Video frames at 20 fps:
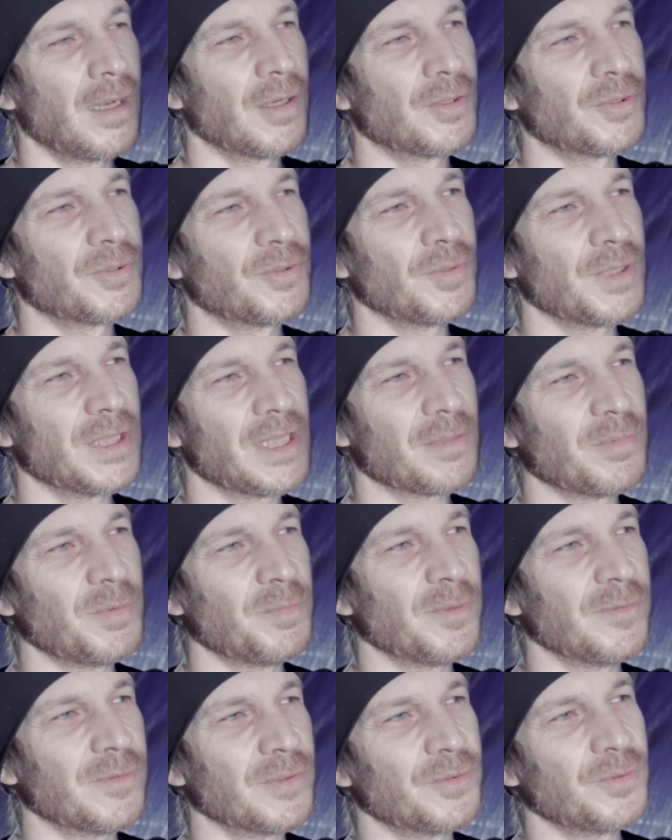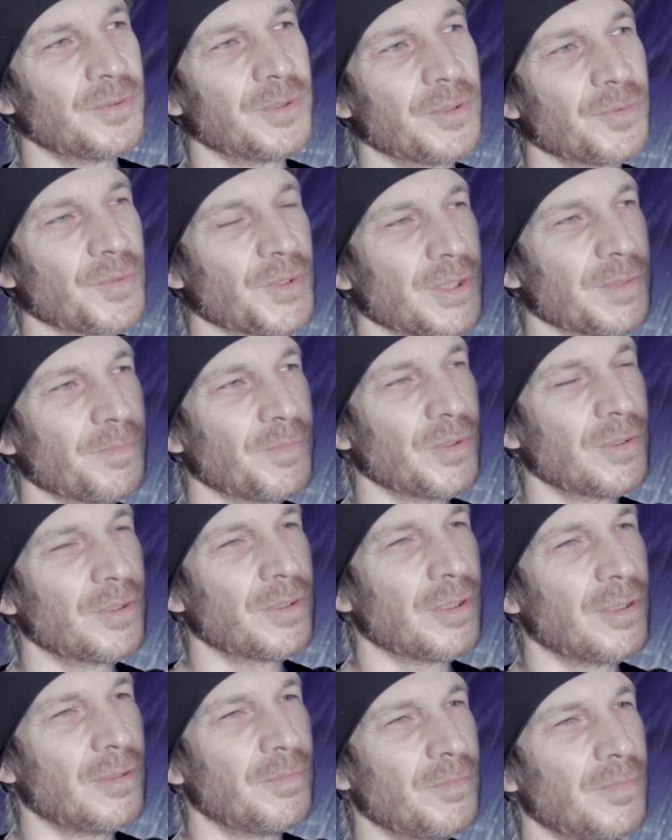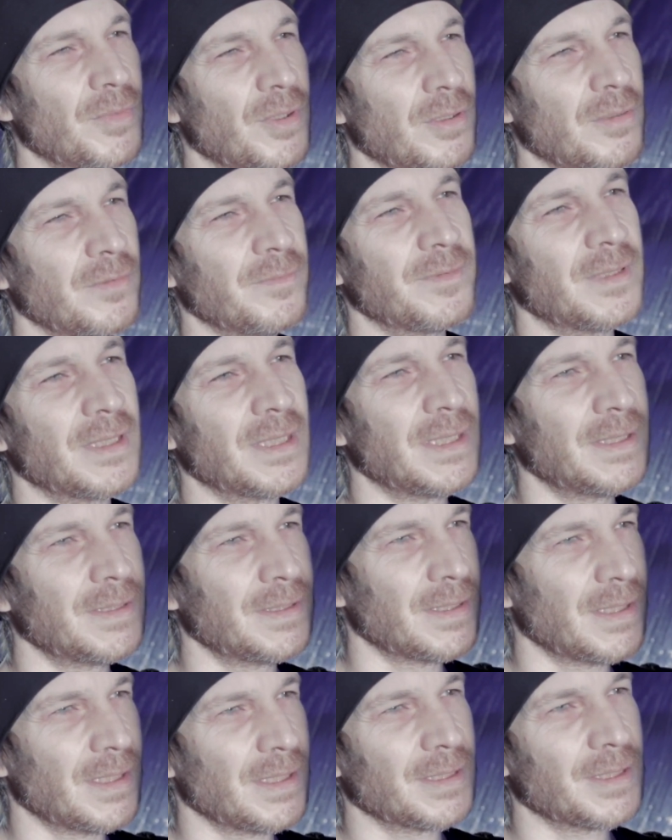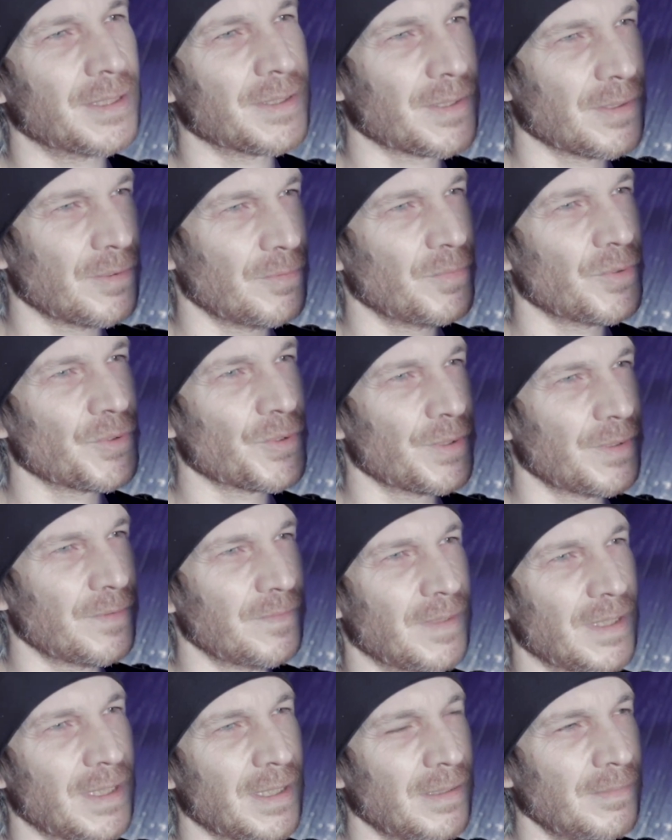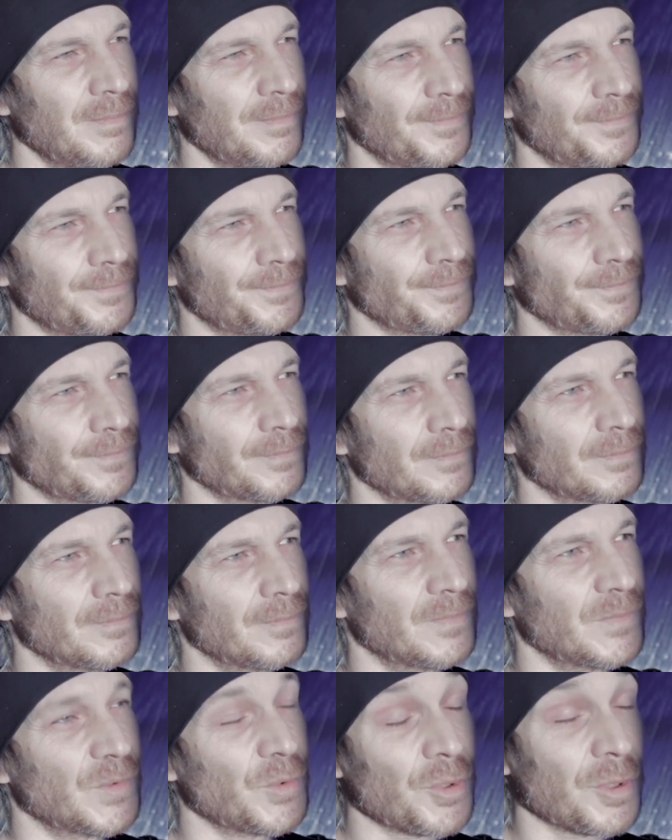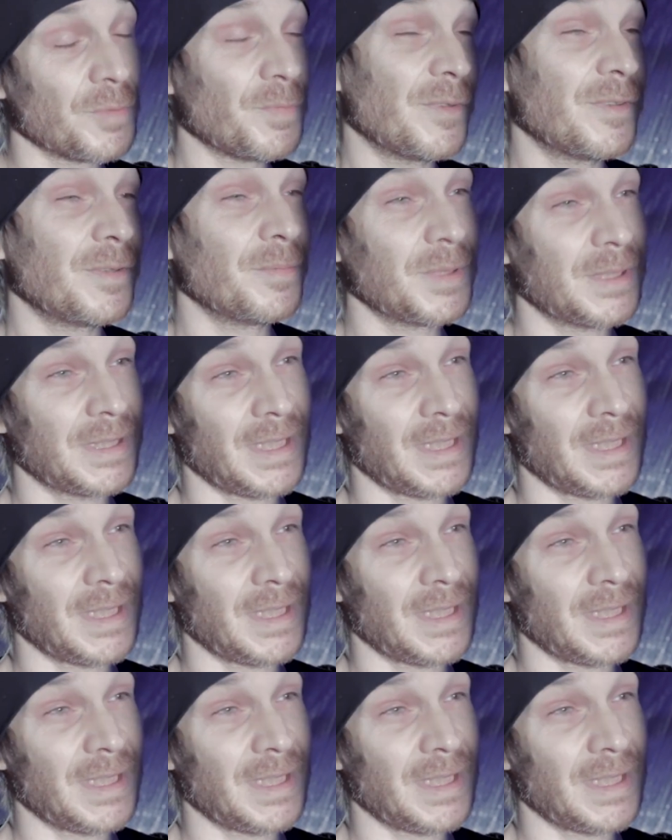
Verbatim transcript: które jakby powodują, że pogromowe energie są możliwe, już odpowiemy